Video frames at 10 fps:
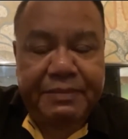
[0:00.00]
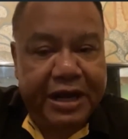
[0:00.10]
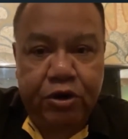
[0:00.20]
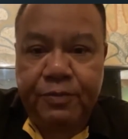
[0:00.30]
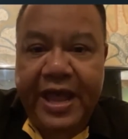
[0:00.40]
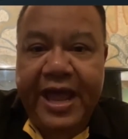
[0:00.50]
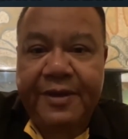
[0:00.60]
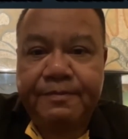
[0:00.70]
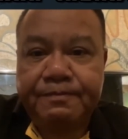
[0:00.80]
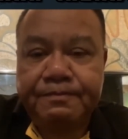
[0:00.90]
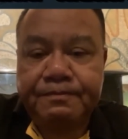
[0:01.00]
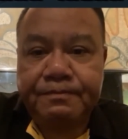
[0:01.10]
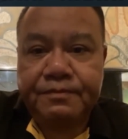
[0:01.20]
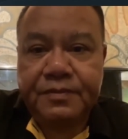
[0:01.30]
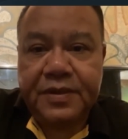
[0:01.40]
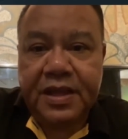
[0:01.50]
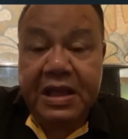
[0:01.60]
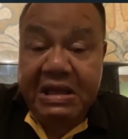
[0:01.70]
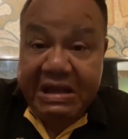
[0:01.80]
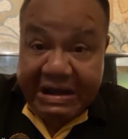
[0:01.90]
พรรคล้มแน่
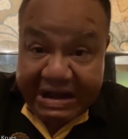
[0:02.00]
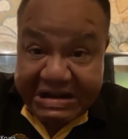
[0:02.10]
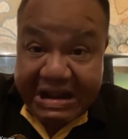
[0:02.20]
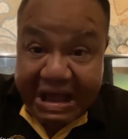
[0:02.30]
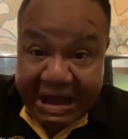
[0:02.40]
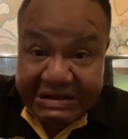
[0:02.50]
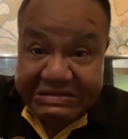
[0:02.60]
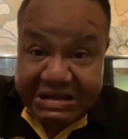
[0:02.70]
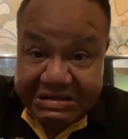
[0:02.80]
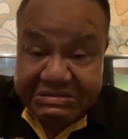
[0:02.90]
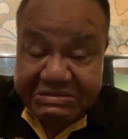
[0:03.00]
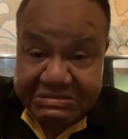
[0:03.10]
ขนาดนะ